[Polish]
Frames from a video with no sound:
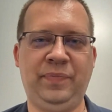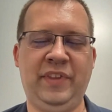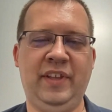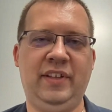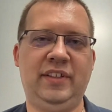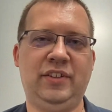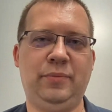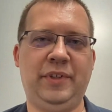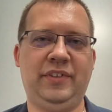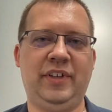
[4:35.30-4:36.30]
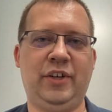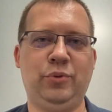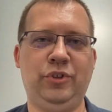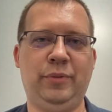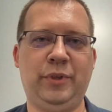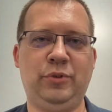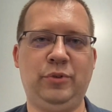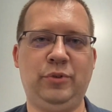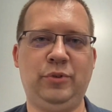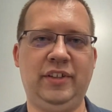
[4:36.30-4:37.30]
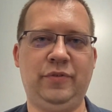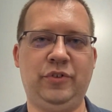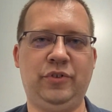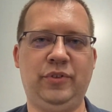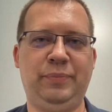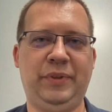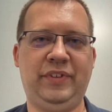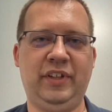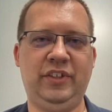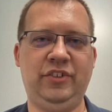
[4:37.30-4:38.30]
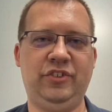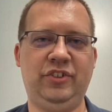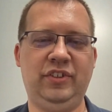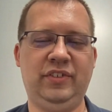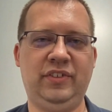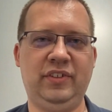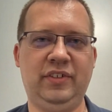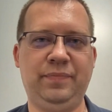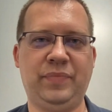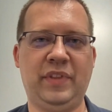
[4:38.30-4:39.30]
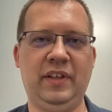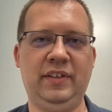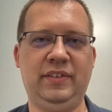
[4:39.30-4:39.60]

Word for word: Natomiast arkusze maturalne tworzą specjaliści z e,